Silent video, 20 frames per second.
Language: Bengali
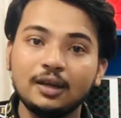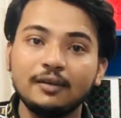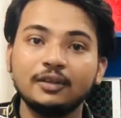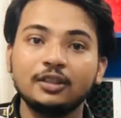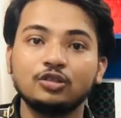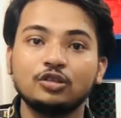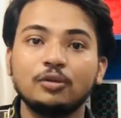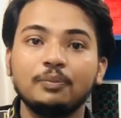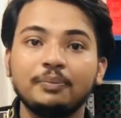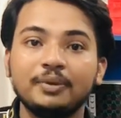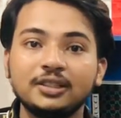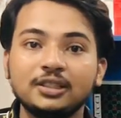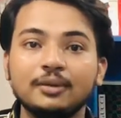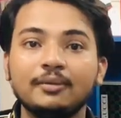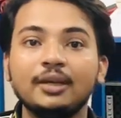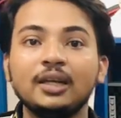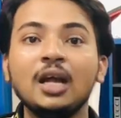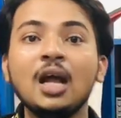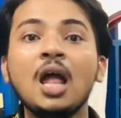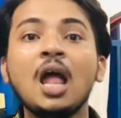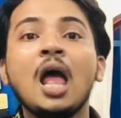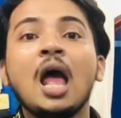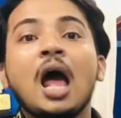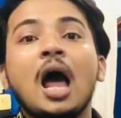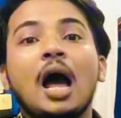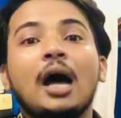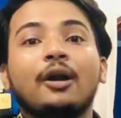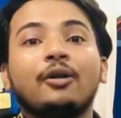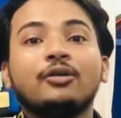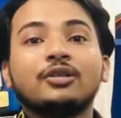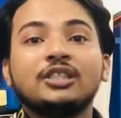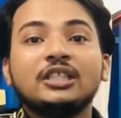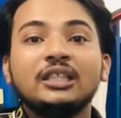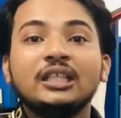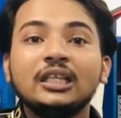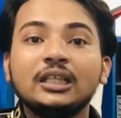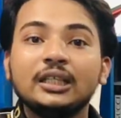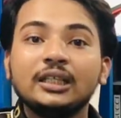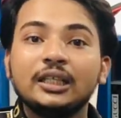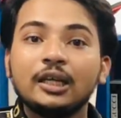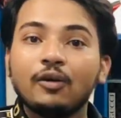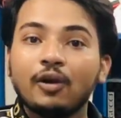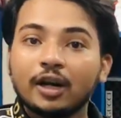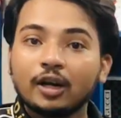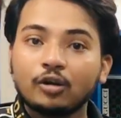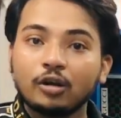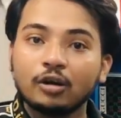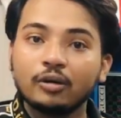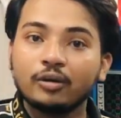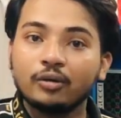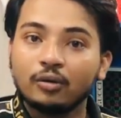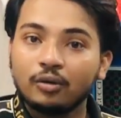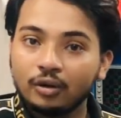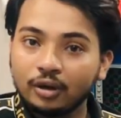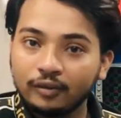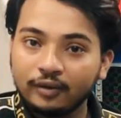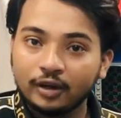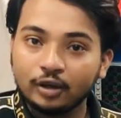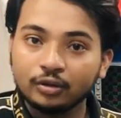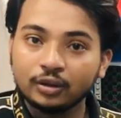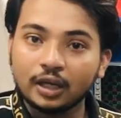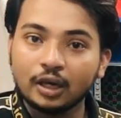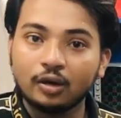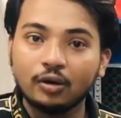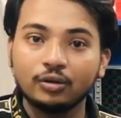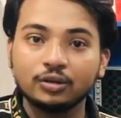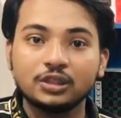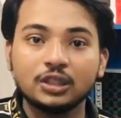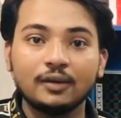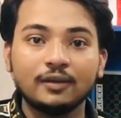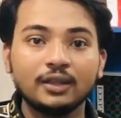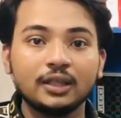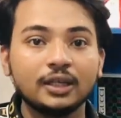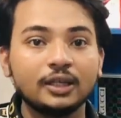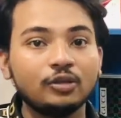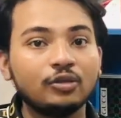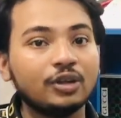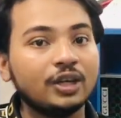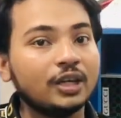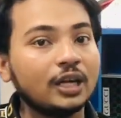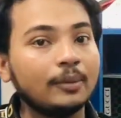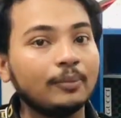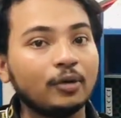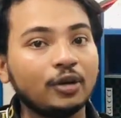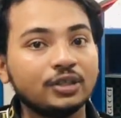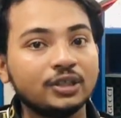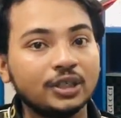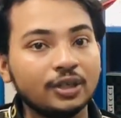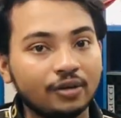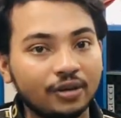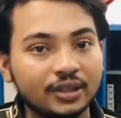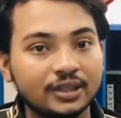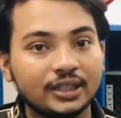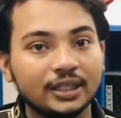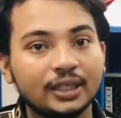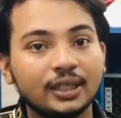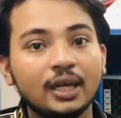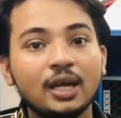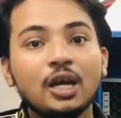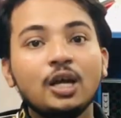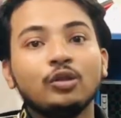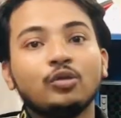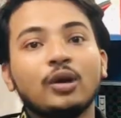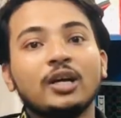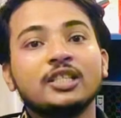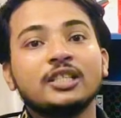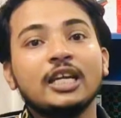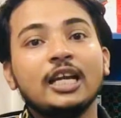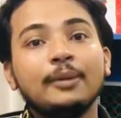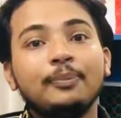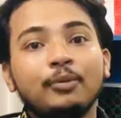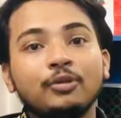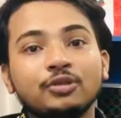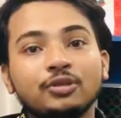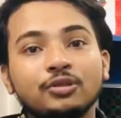আমাদের পেয়ে যাবেন আর হচ্ছে অর্ডার করে ফেলুন কারণ হচ্ছে আমাদের কিন্তু রিটার্ন পলিসি রয়েছে তো মানে আপনার